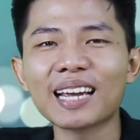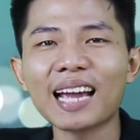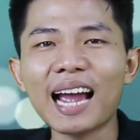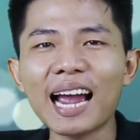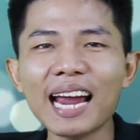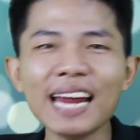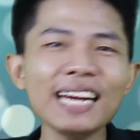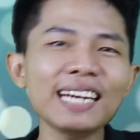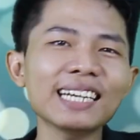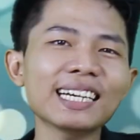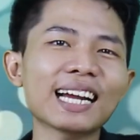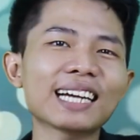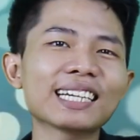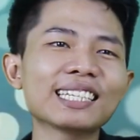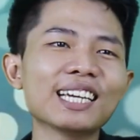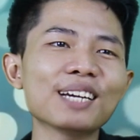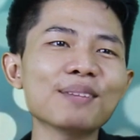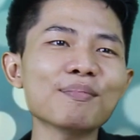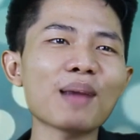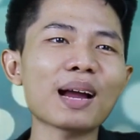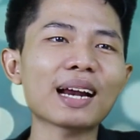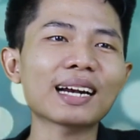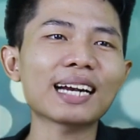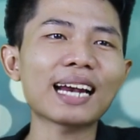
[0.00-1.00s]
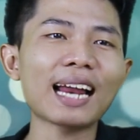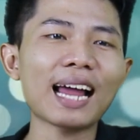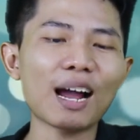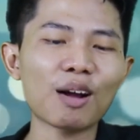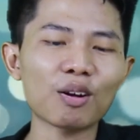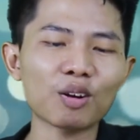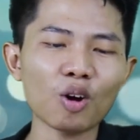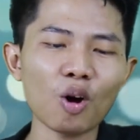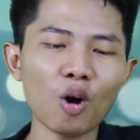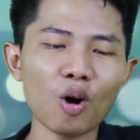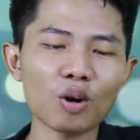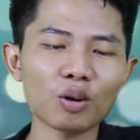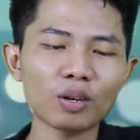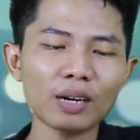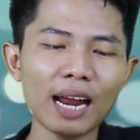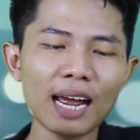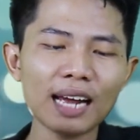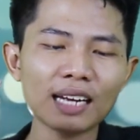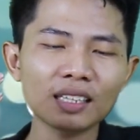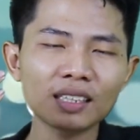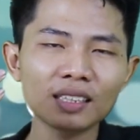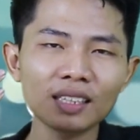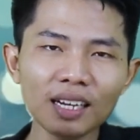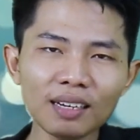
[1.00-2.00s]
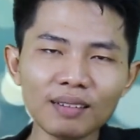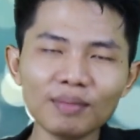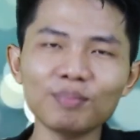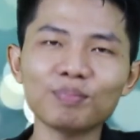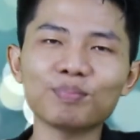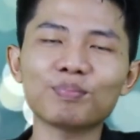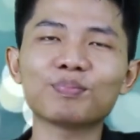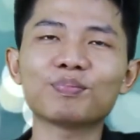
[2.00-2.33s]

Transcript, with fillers: Hay rằng những bạn nào còn đang thích